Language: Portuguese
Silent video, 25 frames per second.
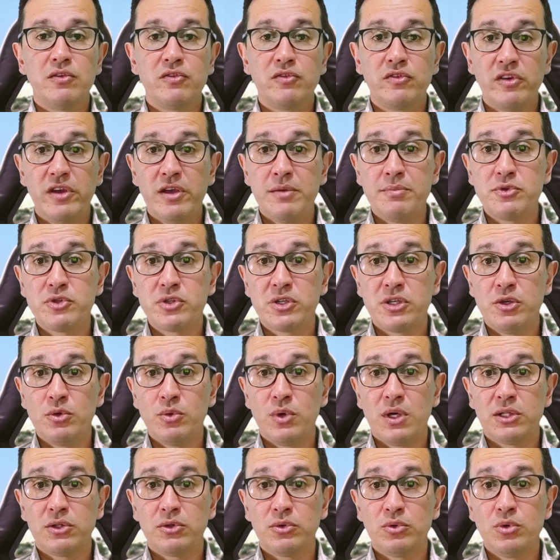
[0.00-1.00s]
vemos que
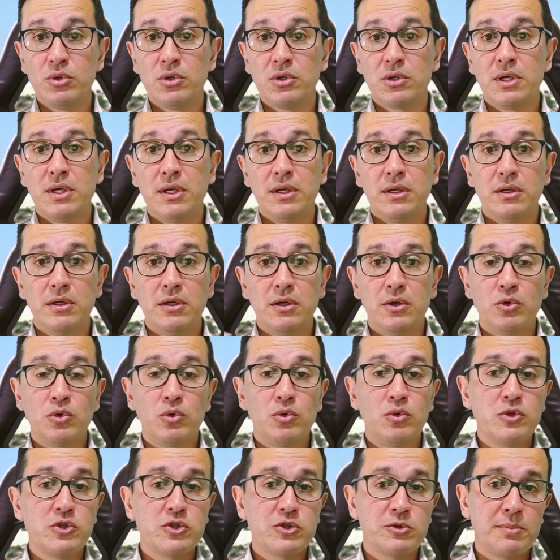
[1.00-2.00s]
o ator e
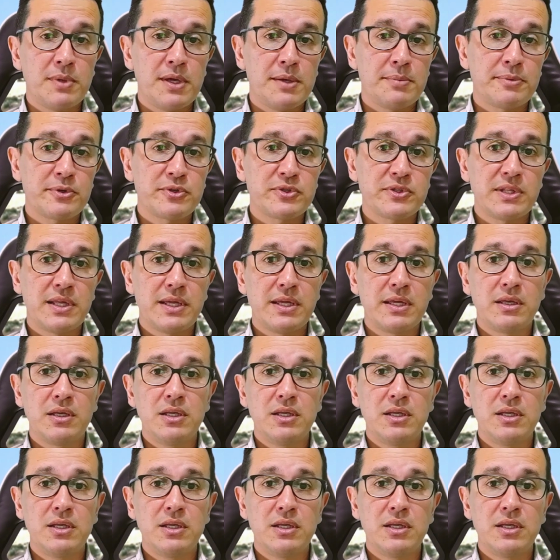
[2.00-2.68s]
alguns membros da